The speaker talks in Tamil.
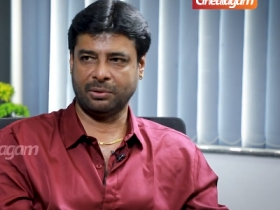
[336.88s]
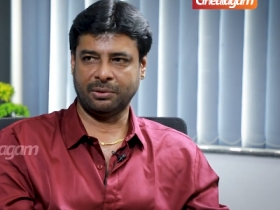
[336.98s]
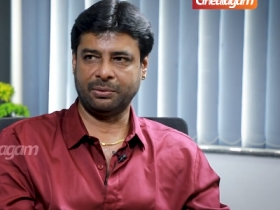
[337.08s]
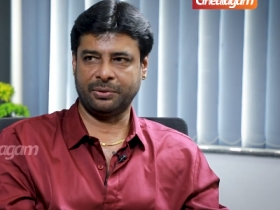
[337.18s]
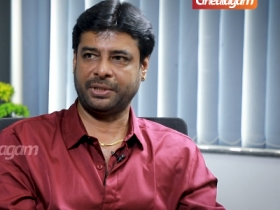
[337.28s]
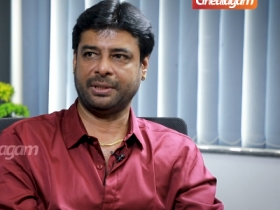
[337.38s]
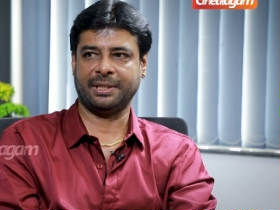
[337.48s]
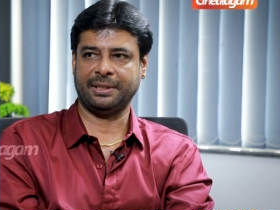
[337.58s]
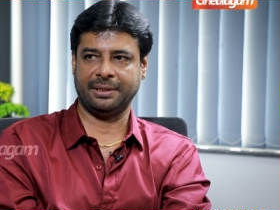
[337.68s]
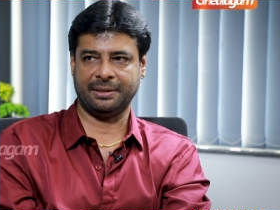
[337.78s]
ஸோ அது ஒரு
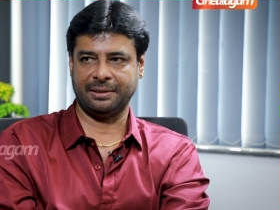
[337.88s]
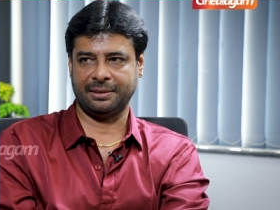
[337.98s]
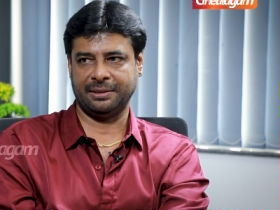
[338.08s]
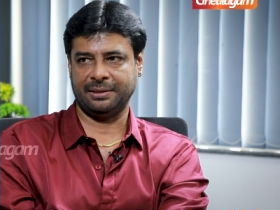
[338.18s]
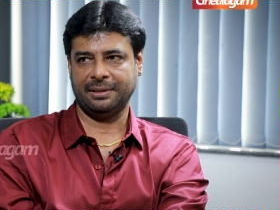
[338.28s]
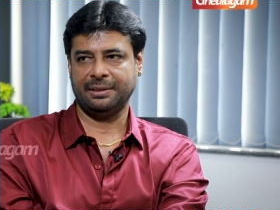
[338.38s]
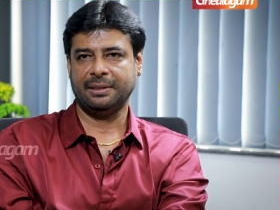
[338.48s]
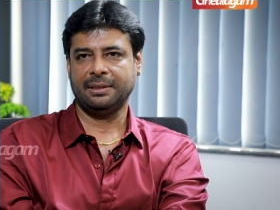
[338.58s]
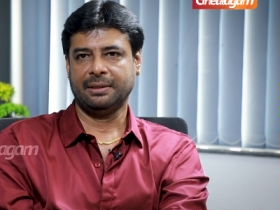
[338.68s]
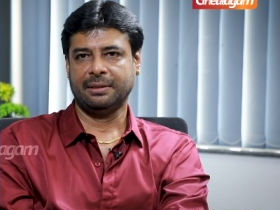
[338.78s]
சின்ன இது இருந்தது
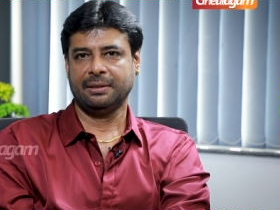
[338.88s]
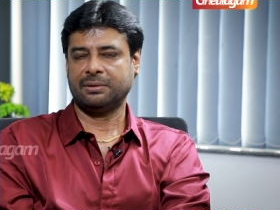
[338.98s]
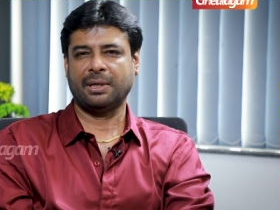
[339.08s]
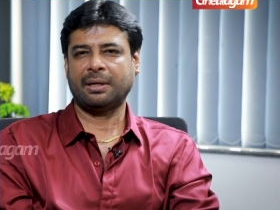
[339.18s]
ஸோ